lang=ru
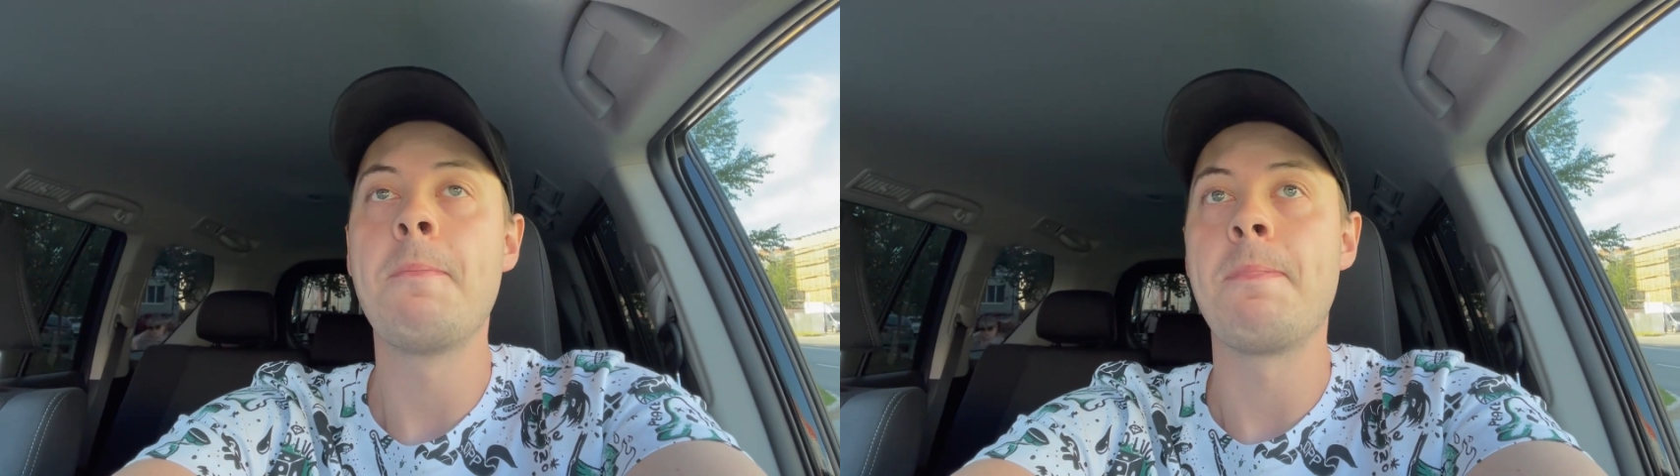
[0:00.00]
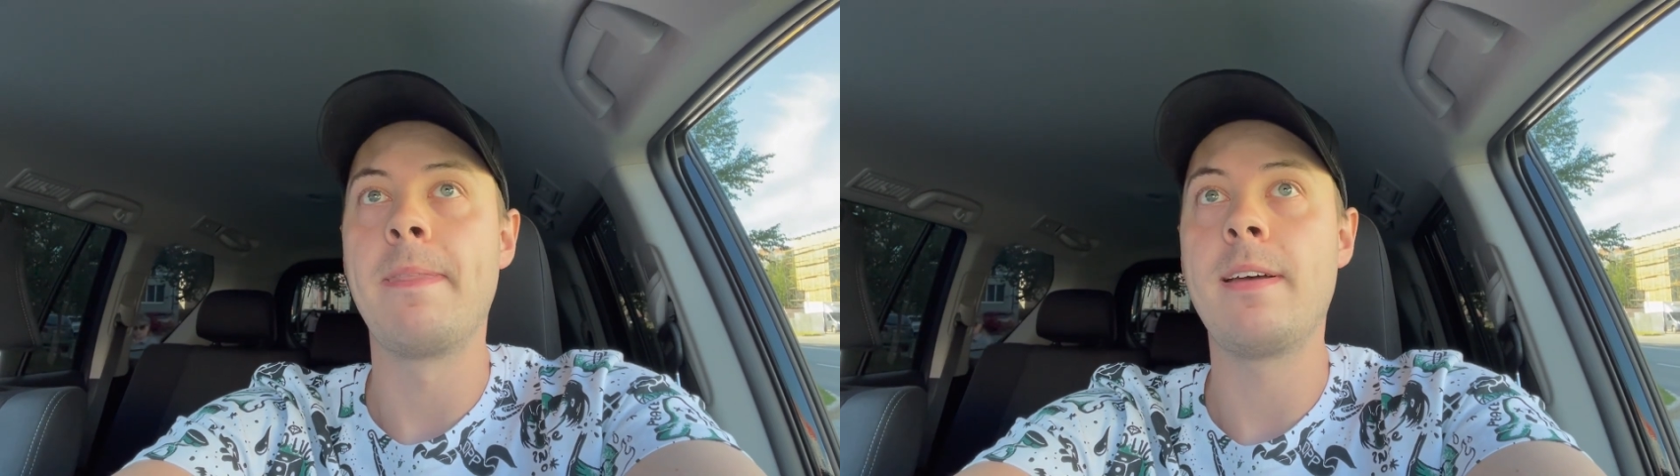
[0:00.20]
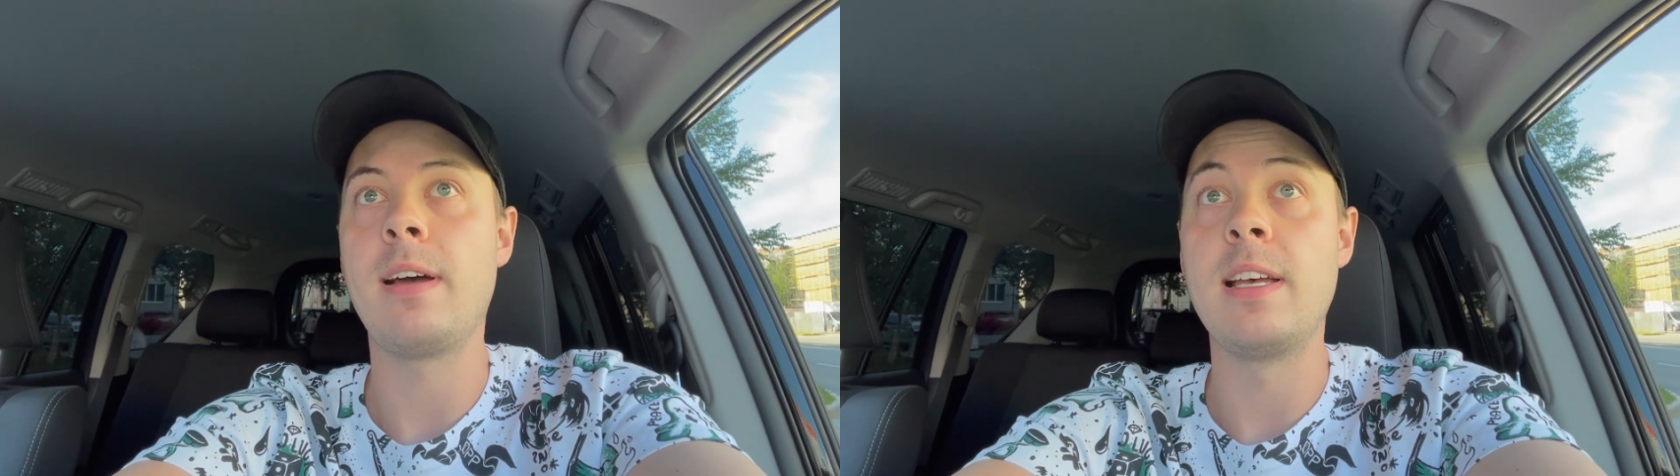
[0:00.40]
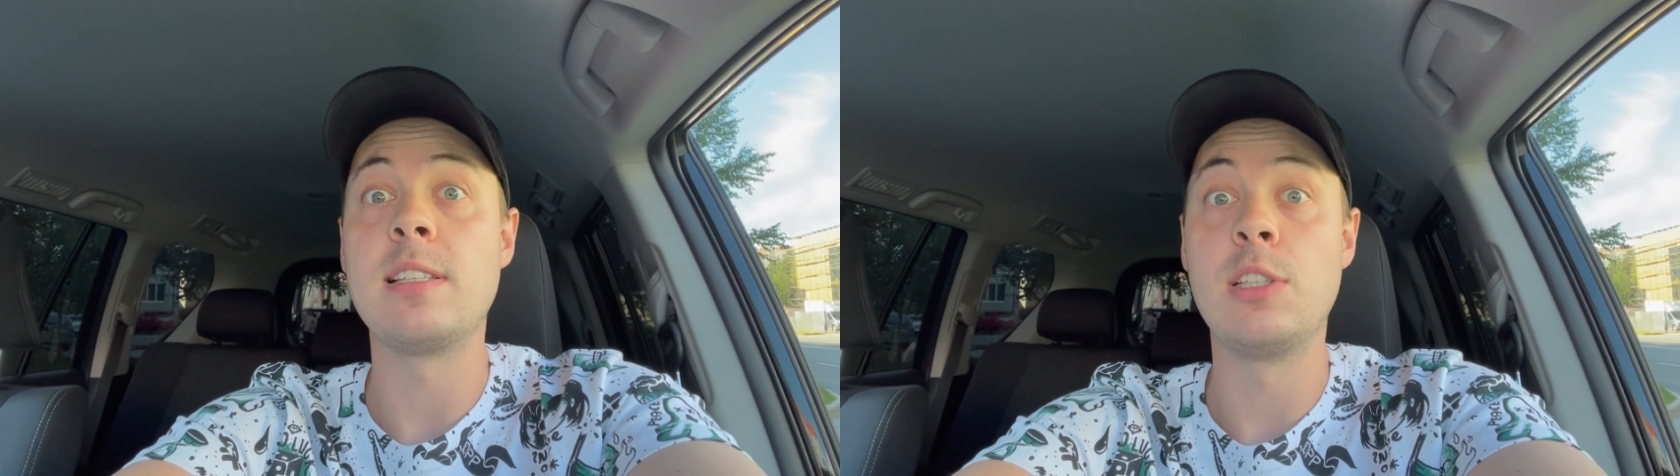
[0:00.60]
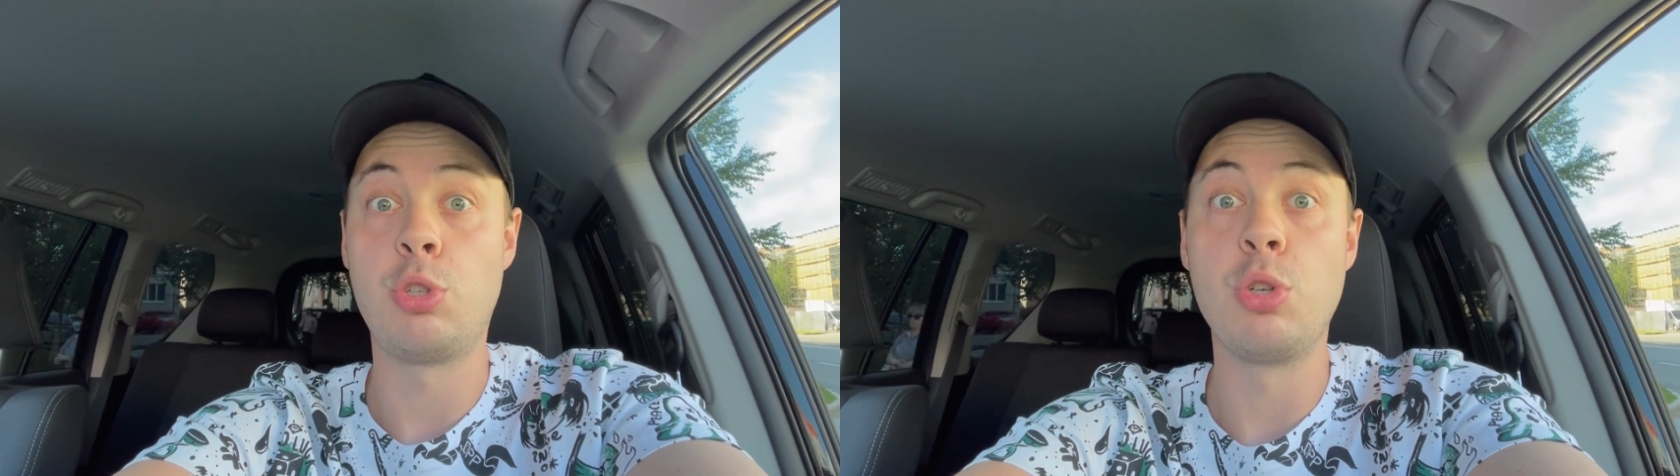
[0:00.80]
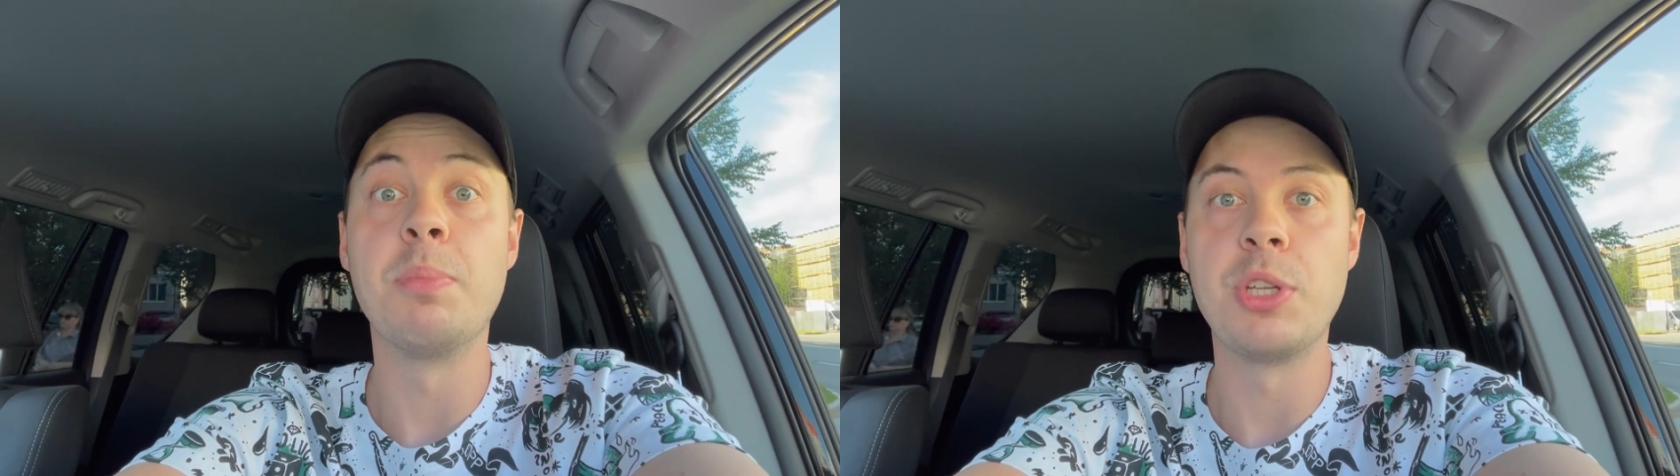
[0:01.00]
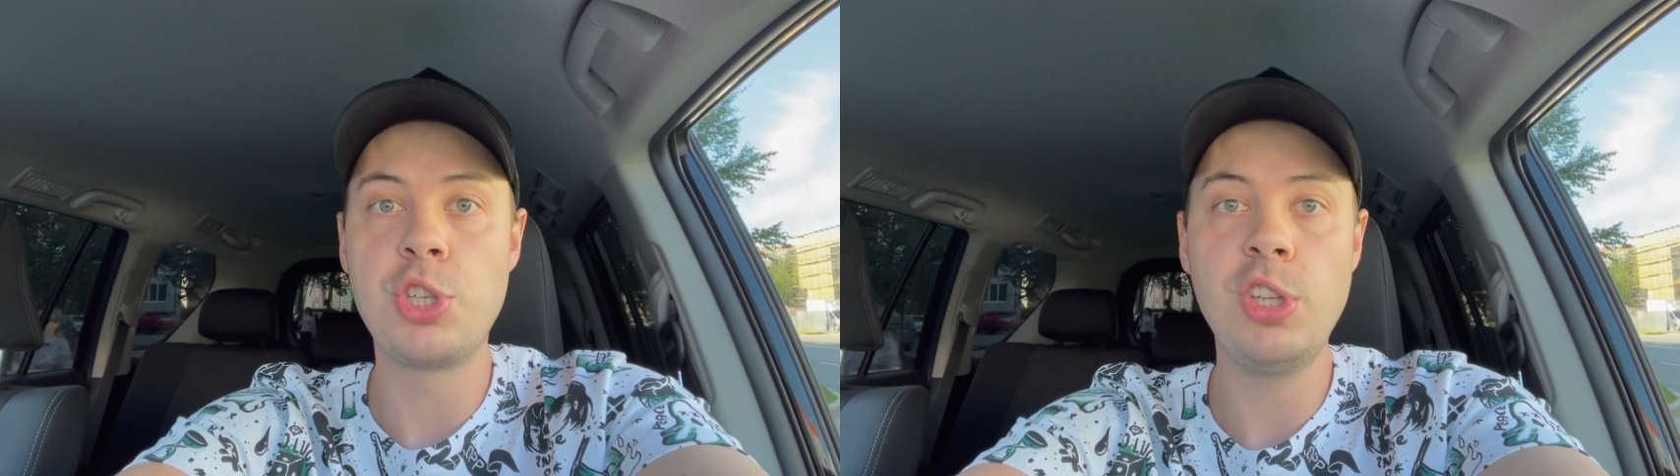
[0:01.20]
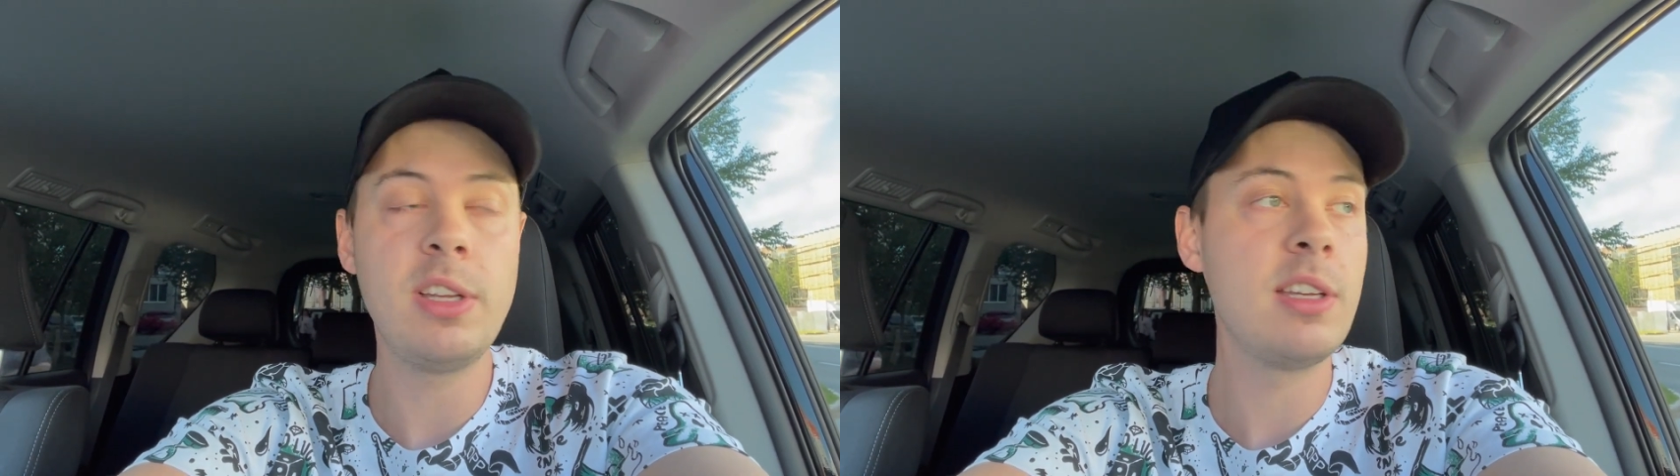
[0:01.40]
Да? А если еще и
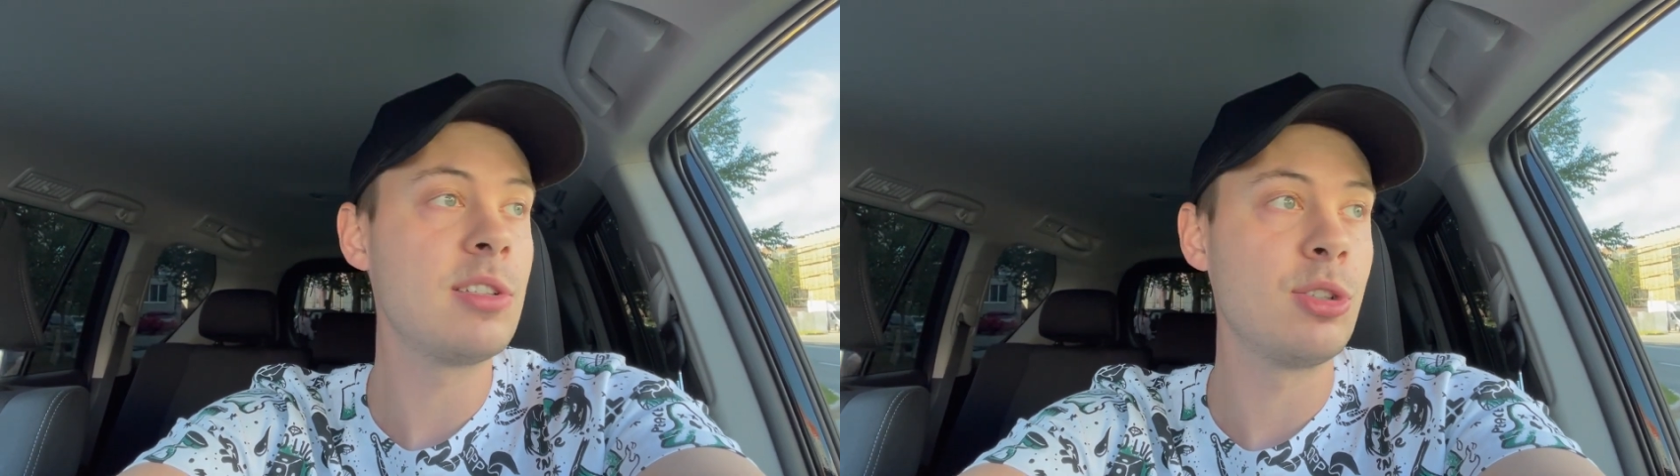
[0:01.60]
причина есть,